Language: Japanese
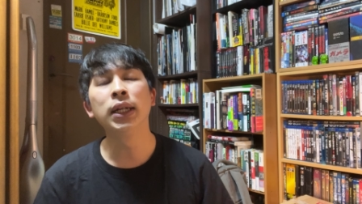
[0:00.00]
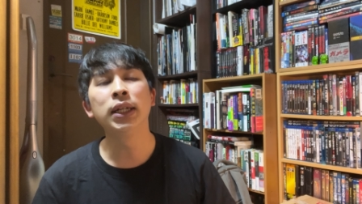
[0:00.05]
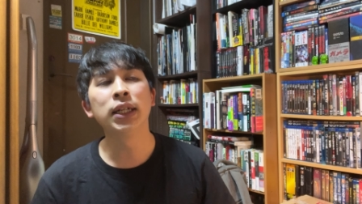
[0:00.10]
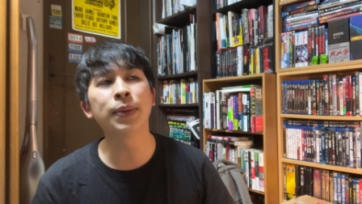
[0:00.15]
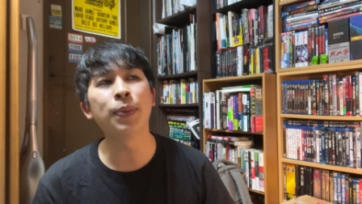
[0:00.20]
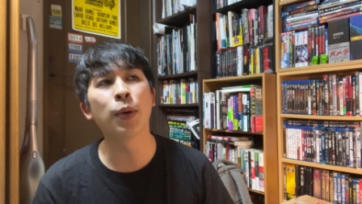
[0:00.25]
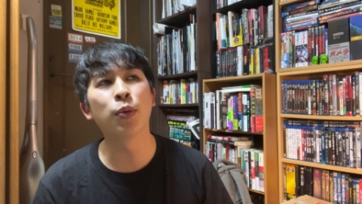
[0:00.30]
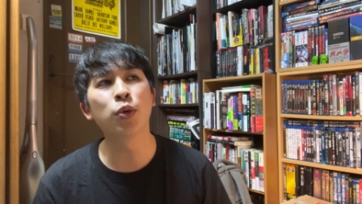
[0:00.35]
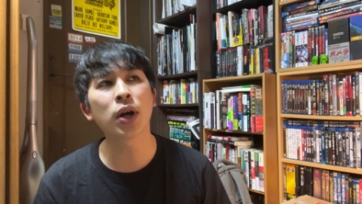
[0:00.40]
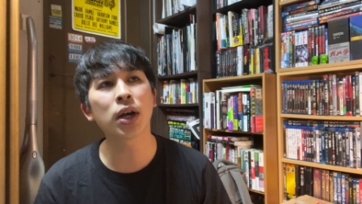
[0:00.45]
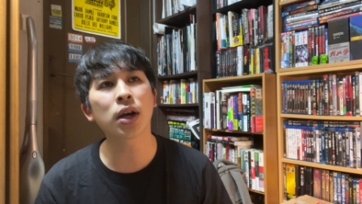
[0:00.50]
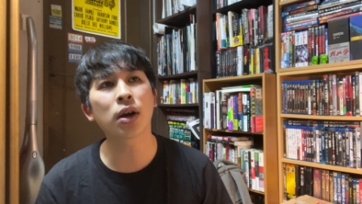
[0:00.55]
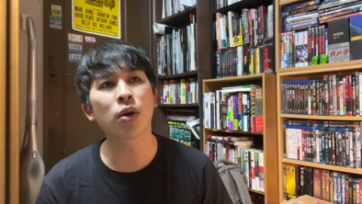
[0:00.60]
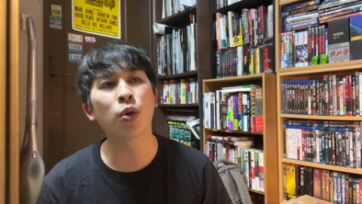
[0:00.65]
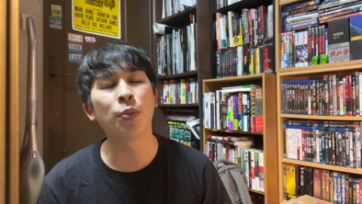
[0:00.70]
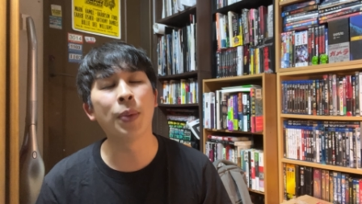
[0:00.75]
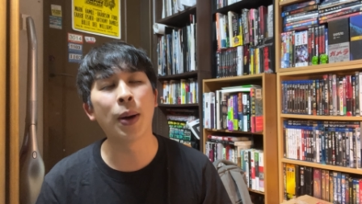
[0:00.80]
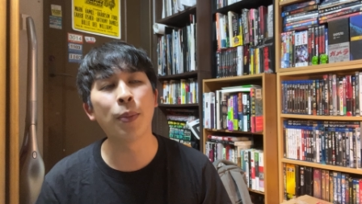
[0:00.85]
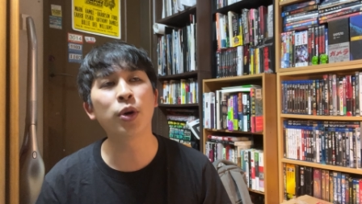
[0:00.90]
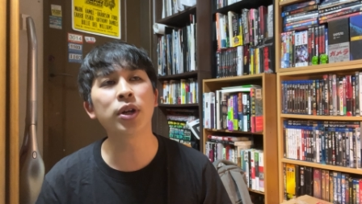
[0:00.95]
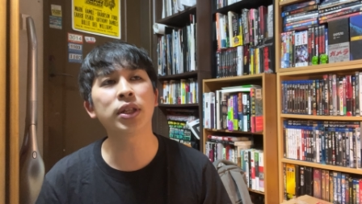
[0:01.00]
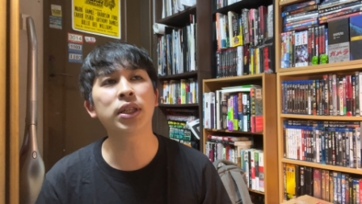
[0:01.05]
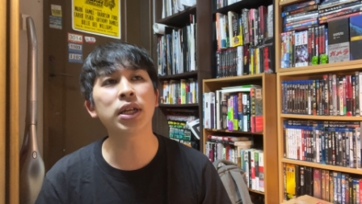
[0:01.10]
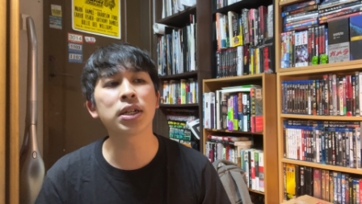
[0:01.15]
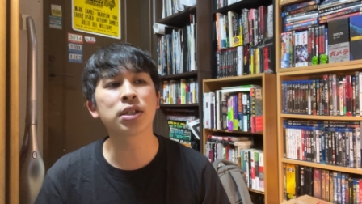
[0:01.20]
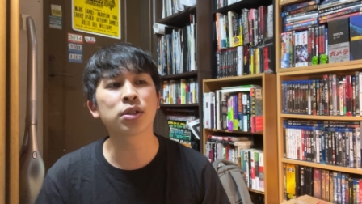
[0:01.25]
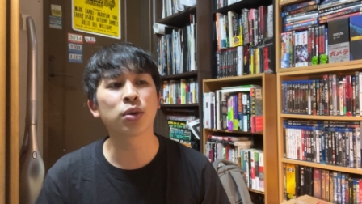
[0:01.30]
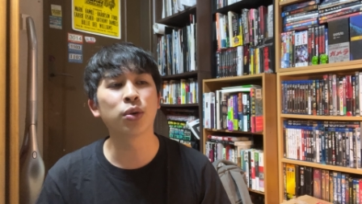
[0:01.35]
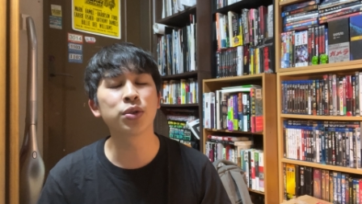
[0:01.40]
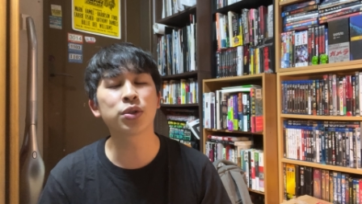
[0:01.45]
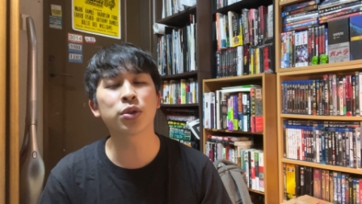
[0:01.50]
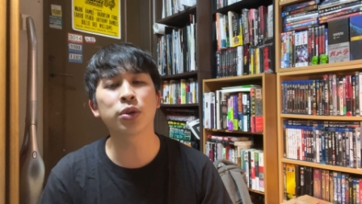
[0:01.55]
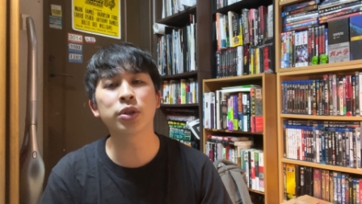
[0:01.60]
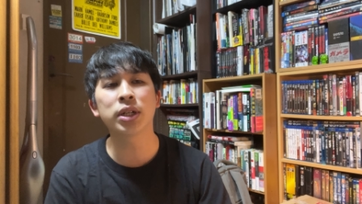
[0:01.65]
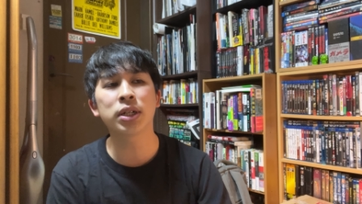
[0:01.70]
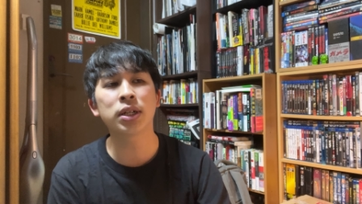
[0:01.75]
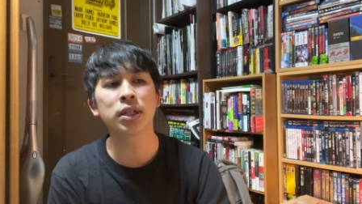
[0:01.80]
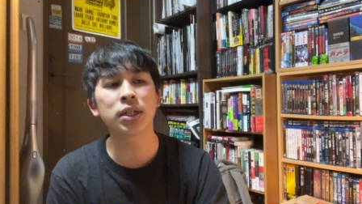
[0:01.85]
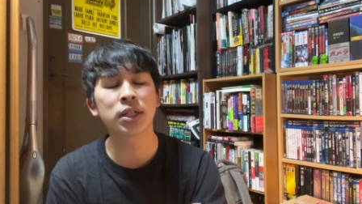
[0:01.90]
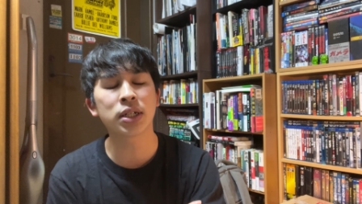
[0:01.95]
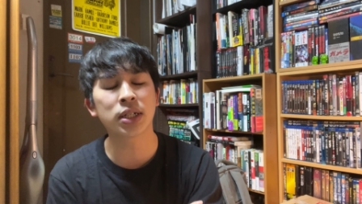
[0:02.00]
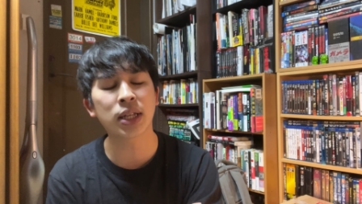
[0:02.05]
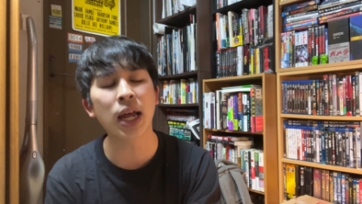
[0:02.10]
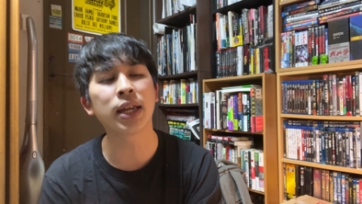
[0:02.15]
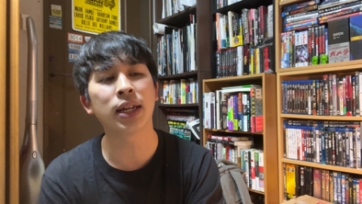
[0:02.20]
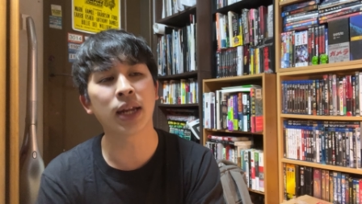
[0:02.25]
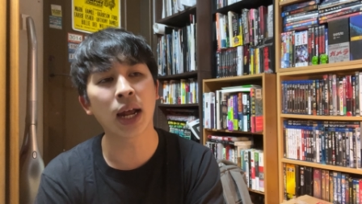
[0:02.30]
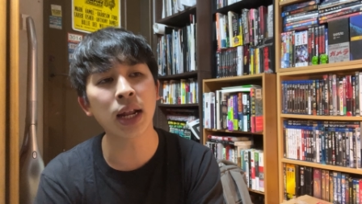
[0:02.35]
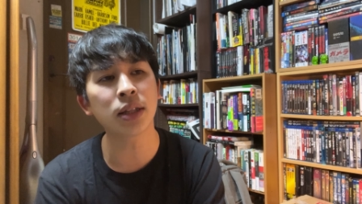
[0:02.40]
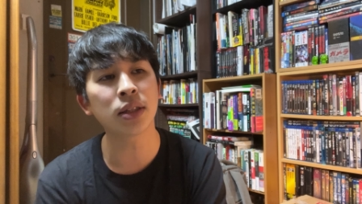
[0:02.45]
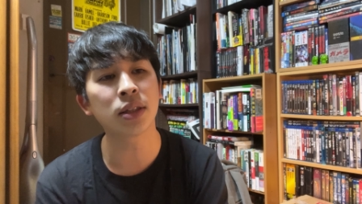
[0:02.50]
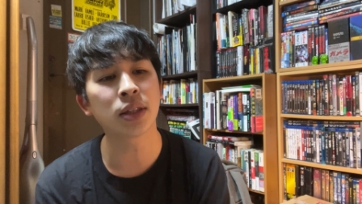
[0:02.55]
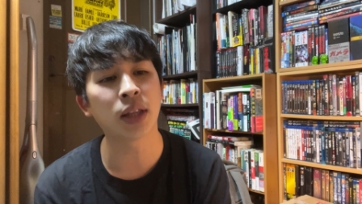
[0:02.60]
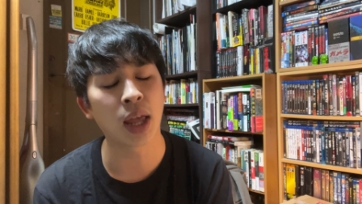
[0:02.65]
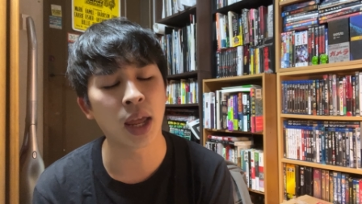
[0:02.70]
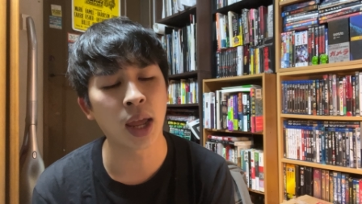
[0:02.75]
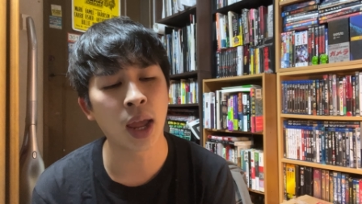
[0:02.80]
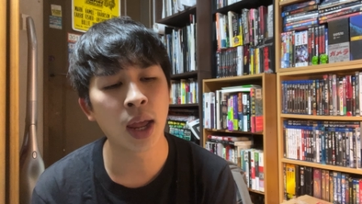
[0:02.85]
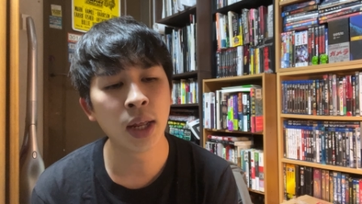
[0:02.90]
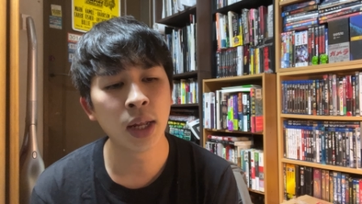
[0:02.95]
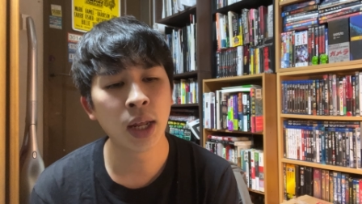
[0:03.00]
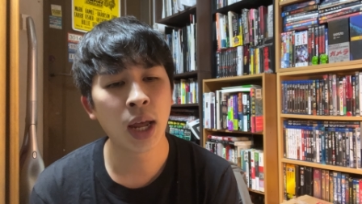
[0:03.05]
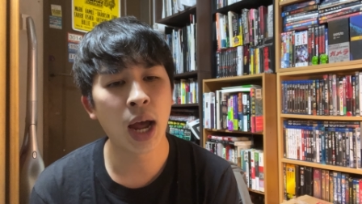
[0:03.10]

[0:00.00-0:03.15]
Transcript: やっぱ僕はこう守りたいし尊重にしたいなって、